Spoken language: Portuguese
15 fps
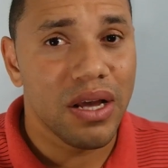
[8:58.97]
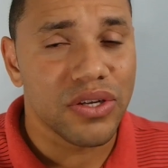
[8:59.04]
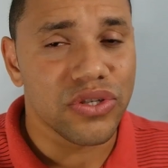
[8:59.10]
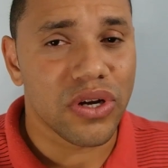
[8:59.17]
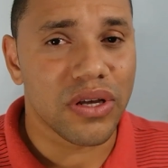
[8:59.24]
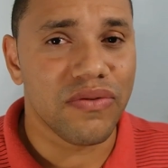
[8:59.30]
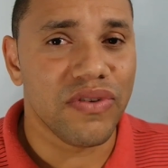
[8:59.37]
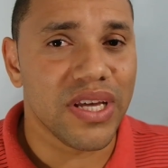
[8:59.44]

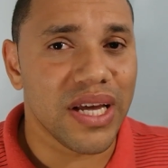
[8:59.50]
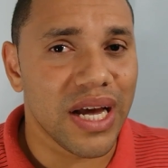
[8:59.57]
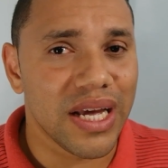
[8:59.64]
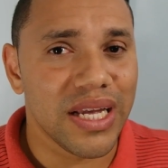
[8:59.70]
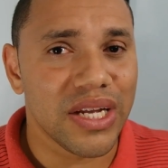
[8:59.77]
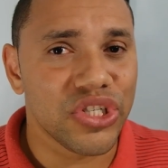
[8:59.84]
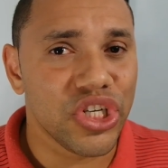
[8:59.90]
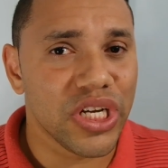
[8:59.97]
Só que fica
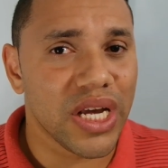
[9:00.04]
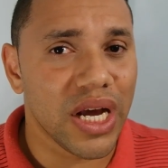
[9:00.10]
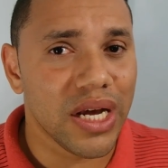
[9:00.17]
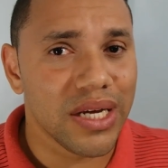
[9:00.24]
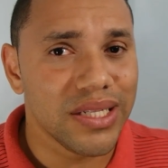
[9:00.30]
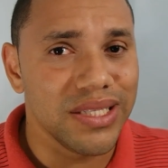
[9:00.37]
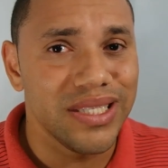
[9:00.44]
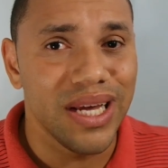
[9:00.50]
aí a dica,
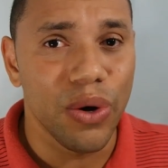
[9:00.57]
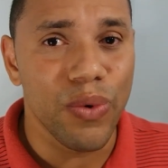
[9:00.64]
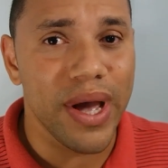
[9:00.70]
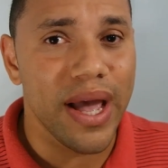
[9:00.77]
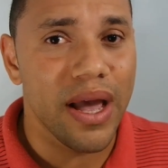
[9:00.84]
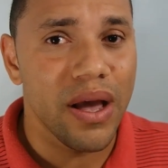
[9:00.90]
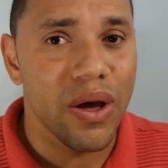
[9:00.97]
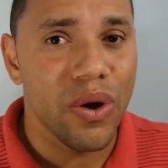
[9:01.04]
não
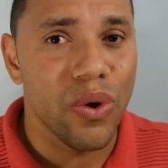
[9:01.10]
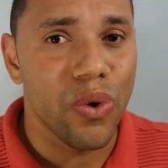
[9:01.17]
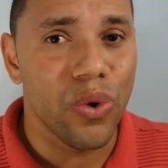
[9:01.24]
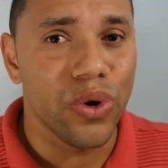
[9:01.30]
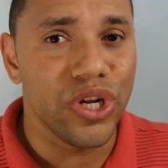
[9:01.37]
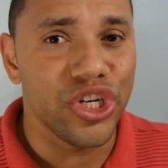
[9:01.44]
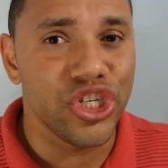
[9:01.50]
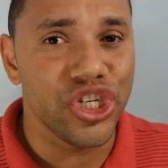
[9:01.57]
é
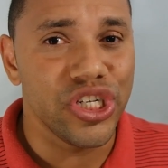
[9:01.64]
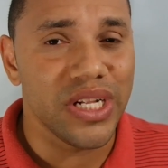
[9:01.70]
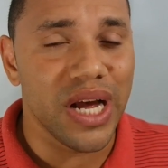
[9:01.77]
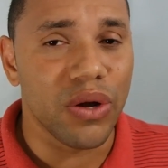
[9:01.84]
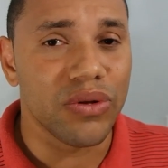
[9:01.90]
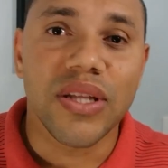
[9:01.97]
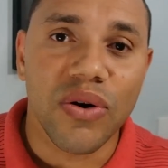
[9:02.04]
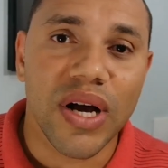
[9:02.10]

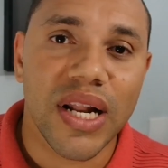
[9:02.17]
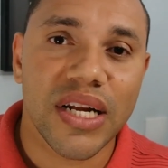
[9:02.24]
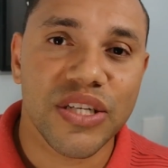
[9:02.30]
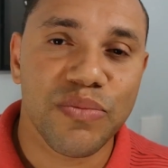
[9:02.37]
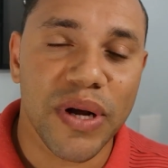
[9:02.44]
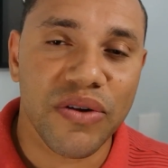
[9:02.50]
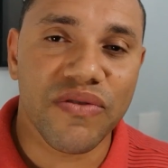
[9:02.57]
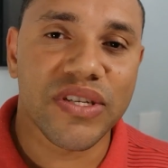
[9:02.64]
original. Então, galera,
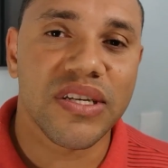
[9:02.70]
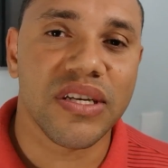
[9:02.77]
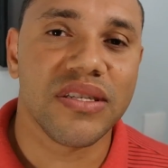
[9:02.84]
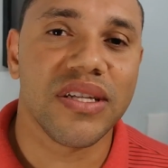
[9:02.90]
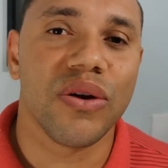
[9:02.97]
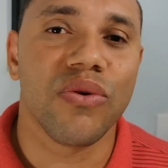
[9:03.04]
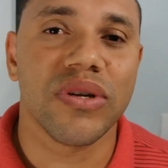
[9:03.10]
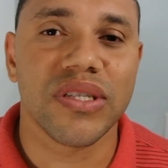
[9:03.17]
espero que vocês
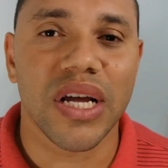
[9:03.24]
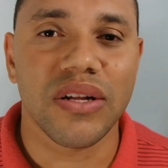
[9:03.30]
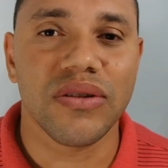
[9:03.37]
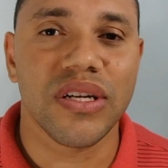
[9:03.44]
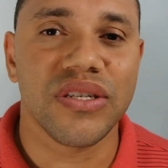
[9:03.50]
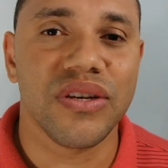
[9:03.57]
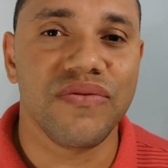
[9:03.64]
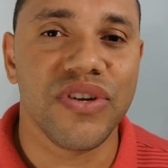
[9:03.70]
tenham gostado
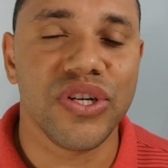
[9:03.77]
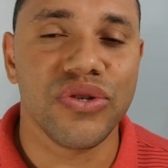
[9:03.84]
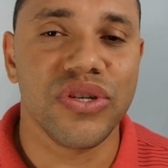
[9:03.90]
desse vídeo.